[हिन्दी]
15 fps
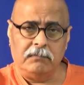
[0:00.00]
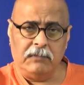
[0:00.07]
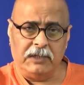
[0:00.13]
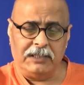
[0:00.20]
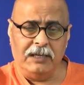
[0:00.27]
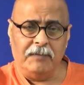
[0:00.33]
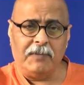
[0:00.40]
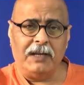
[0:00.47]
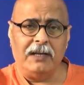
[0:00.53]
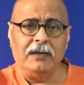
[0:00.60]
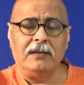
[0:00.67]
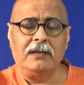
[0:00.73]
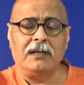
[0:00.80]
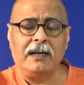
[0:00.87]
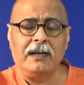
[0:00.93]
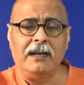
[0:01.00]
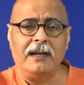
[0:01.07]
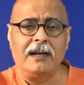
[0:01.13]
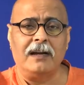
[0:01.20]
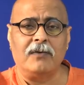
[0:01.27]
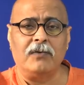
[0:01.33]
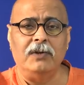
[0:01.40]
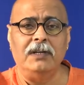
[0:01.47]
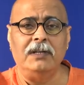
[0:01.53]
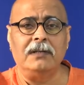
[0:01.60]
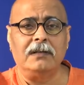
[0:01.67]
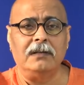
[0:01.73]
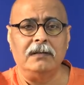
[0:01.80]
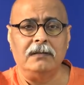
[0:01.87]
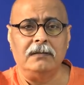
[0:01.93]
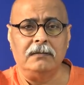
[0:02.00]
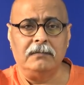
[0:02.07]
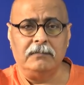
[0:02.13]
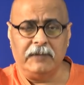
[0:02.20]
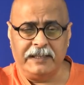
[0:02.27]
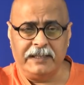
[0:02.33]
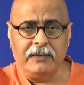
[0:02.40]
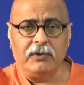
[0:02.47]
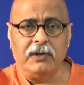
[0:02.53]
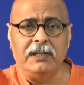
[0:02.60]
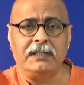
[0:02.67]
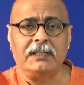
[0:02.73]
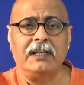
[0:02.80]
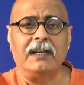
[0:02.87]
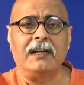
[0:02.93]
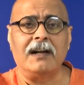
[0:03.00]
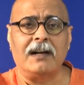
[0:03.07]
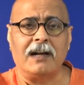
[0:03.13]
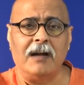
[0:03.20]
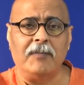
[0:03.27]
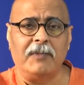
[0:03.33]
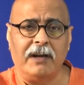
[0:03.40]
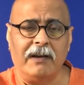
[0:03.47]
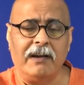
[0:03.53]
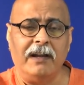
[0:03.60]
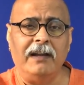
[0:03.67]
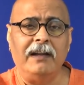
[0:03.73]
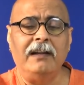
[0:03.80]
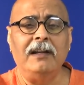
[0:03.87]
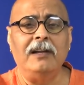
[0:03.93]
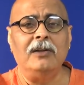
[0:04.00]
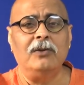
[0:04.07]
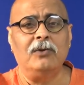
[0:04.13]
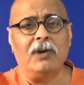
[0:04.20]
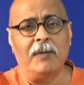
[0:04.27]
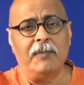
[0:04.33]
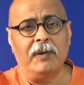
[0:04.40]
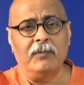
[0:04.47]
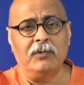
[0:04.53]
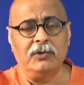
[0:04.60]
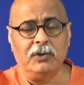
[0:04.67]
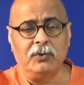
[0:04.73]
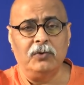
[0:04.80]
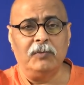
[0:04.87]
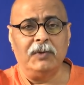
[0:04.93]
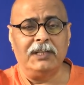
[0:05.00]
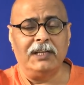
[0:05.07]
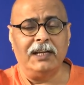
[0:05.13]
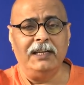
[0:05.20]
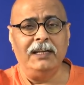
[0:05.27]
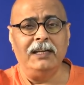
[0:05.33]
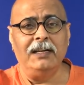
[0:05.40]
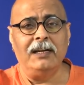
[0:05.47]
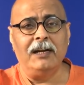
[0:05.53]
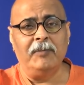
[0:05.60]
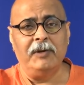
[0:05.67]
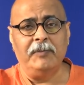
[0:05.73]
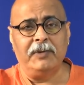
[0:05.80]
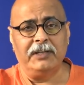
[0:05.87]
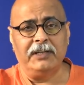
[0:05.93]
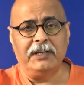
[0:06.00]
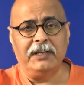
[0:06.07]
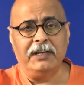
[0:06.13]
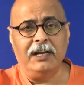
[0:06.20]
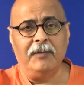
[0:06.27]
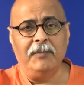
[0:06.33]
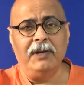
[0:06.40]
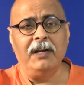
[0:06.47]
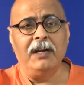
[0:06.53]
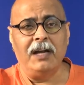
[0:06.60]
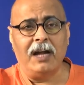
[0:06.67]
मछली पालन करने का कोई व्यक्ति कोई इस तरह का काम कर रहे हैं तो आप हमको ज़रूर बताइए अपनी प्रतिक्रिया में